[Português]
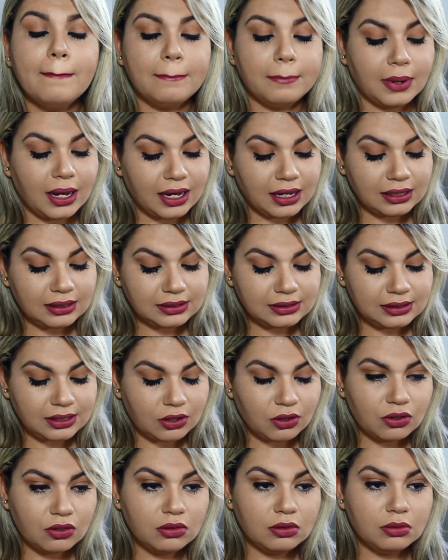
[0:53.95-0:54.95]
Mas
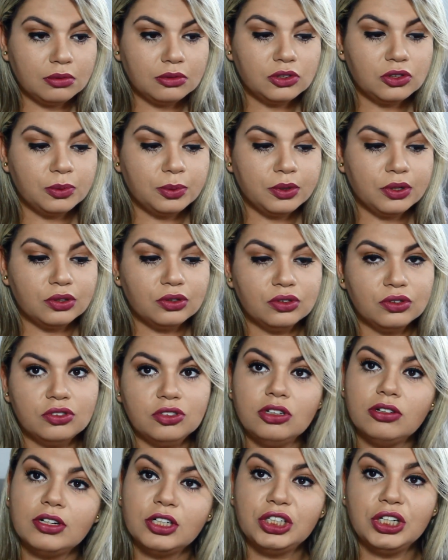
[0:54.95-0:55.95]
alguns
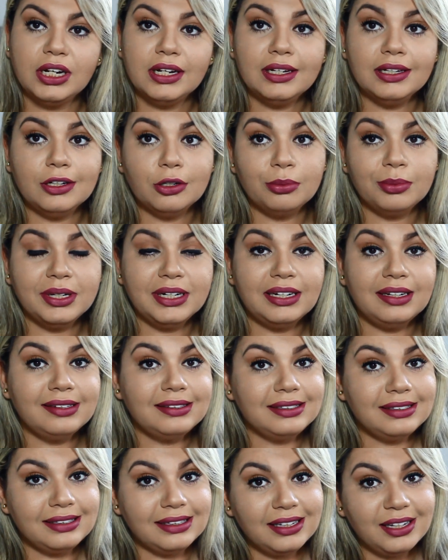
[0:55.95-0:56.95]
produtos eu achei que não
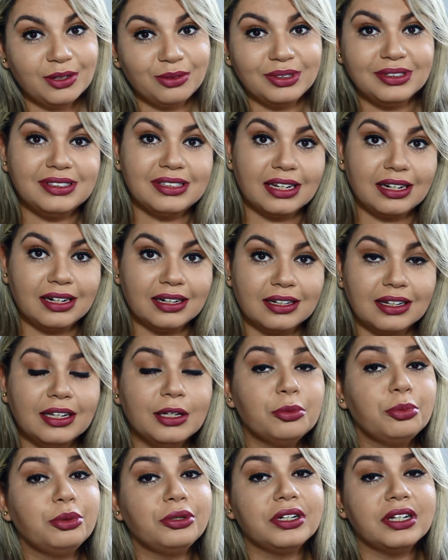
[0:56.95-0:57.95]
mereciam estar
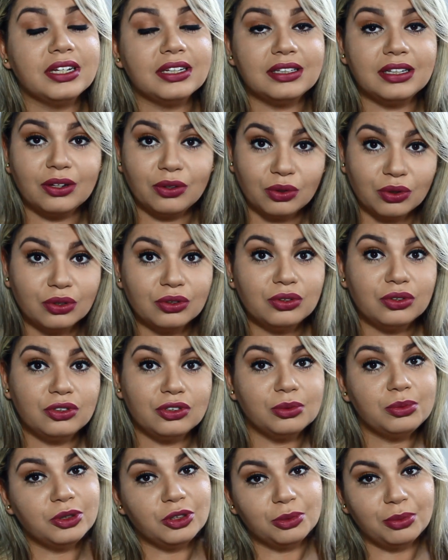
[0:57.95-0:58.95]
aqui porque tem
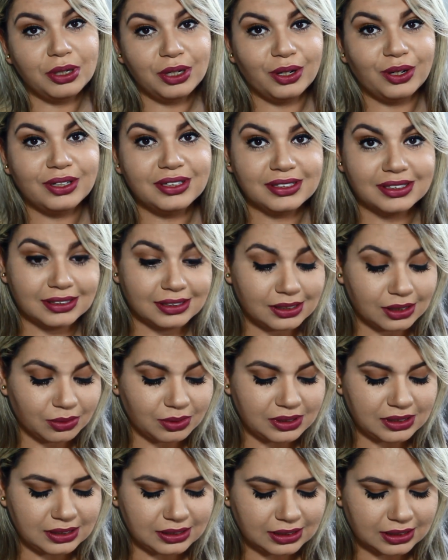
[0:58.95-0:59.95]
outros muito melhores que
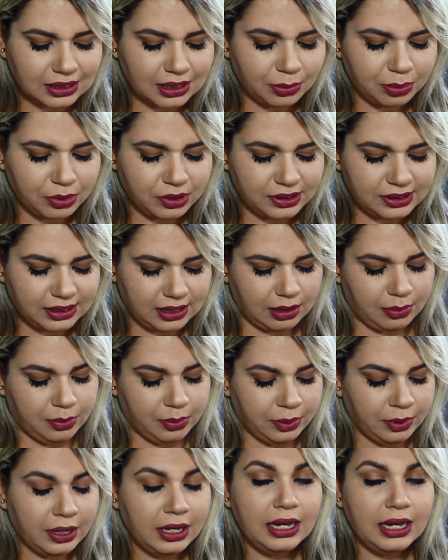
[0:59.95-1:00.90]
são esses aqui, por exemplo.